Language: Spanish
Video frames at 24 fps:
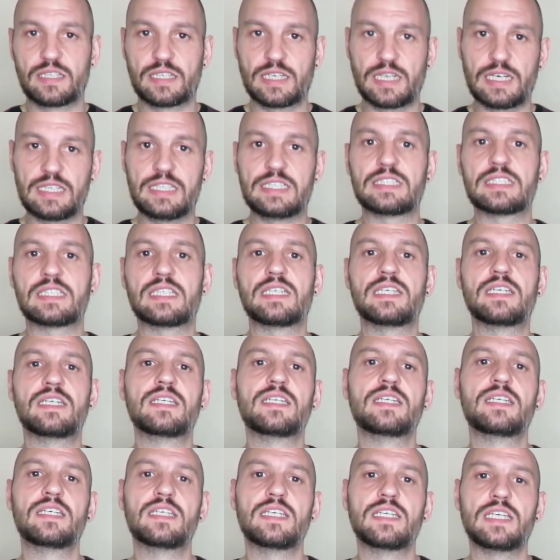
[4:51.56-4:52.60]

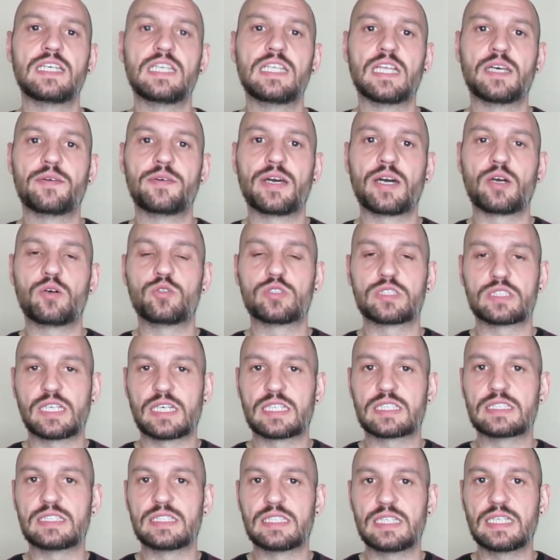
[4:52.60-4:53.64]
realista y debe
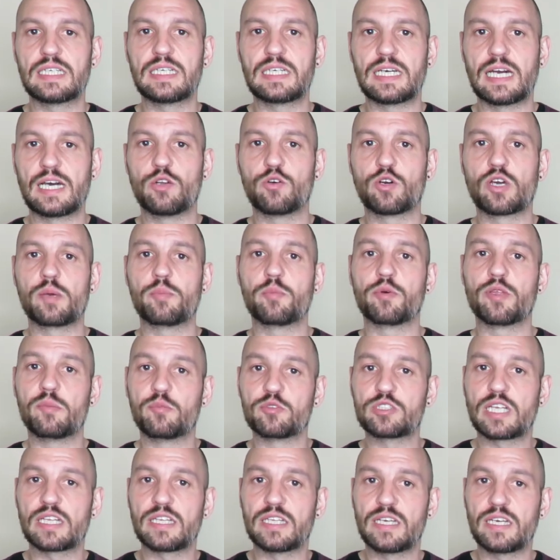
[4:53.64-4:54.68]
ajustarse a lo que
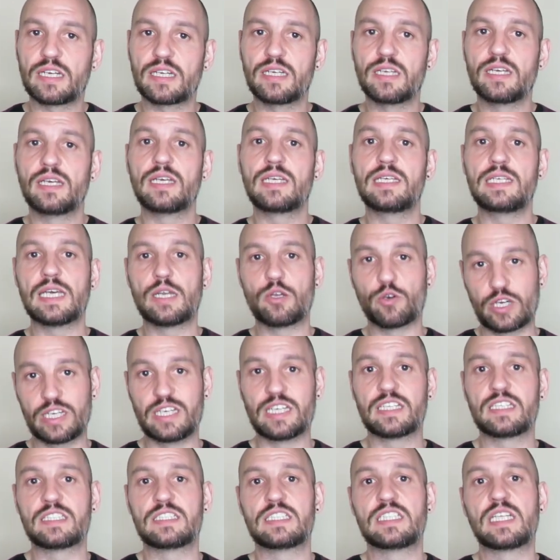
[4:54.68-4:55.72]
podemos hacer y a lo
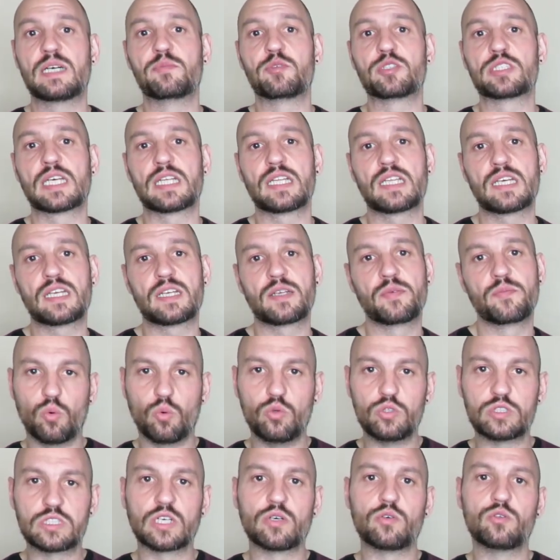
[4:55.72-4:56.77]
que necesitamos hacer.
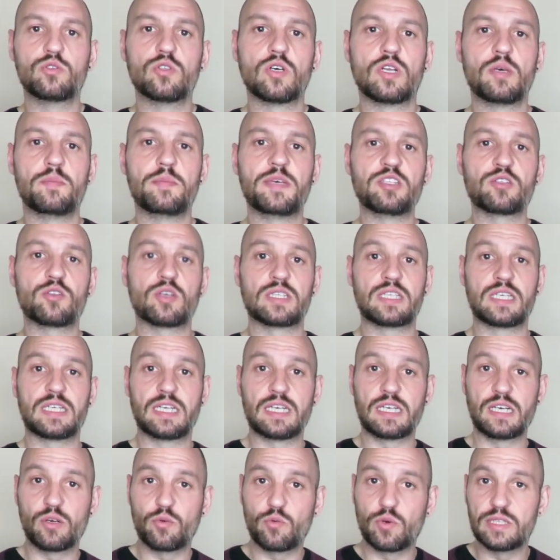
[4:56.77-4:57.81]
Un segundo elemento a
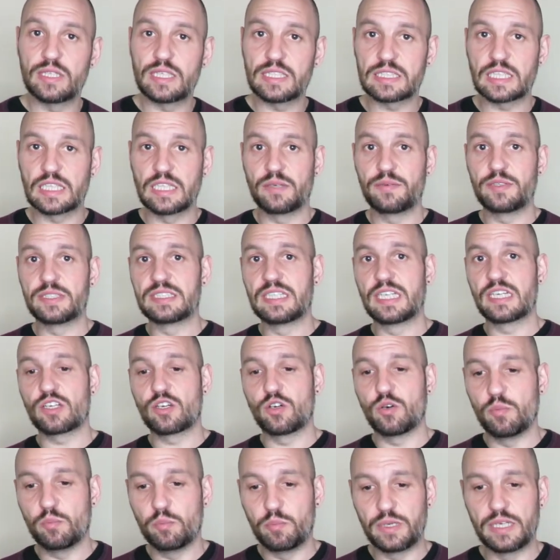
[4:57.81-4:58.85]
tener en cuenta es que debe
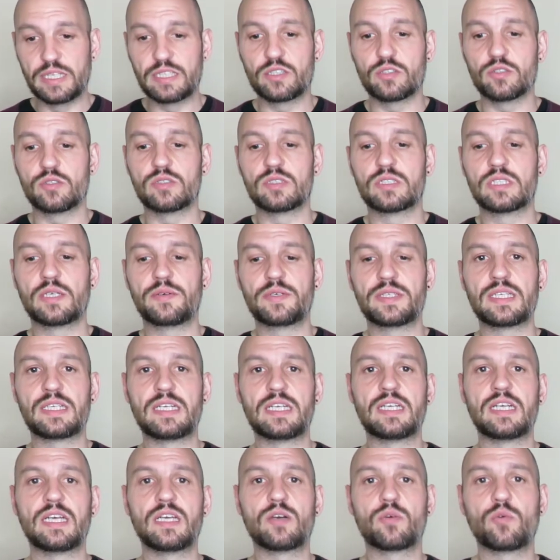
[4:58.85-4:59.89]
ser completo. Debe
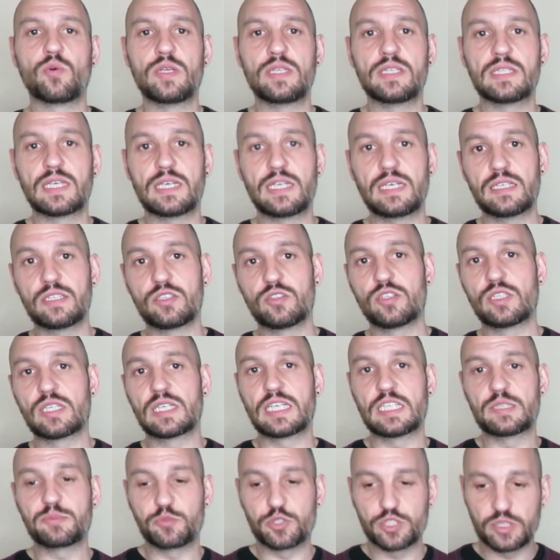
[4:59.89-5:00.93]
tener en cuenta
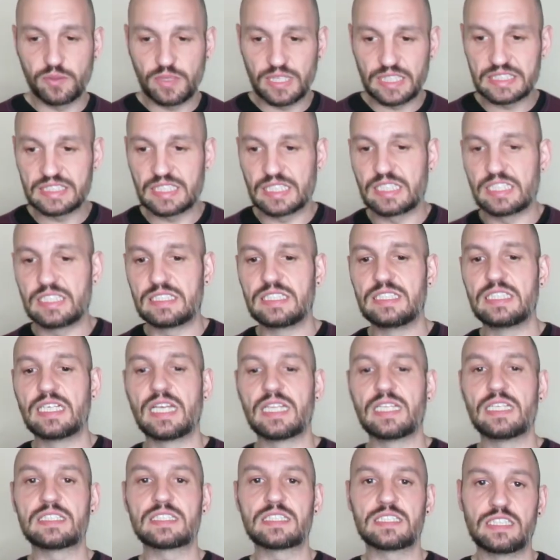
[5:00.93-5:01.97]
todas las posibles
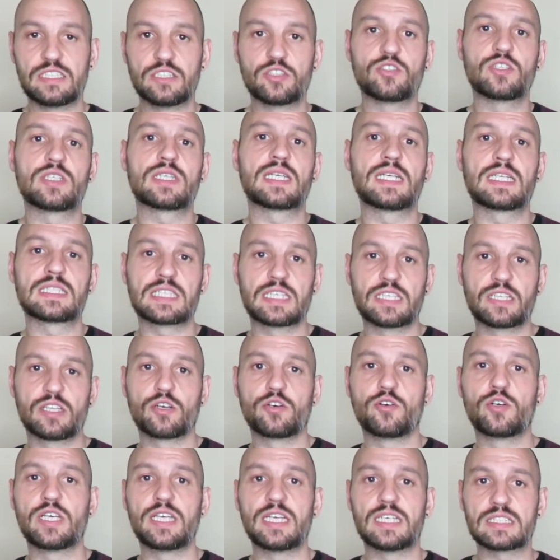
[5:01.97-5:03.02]
necesidades y en todas las
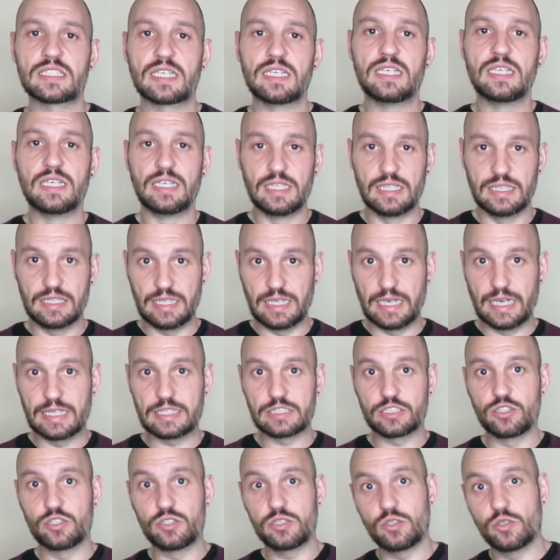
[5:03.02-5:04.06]
categorías de
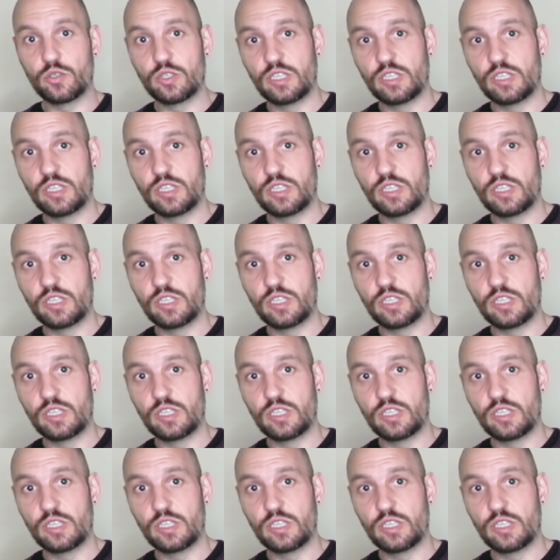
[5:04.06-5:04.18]
gasto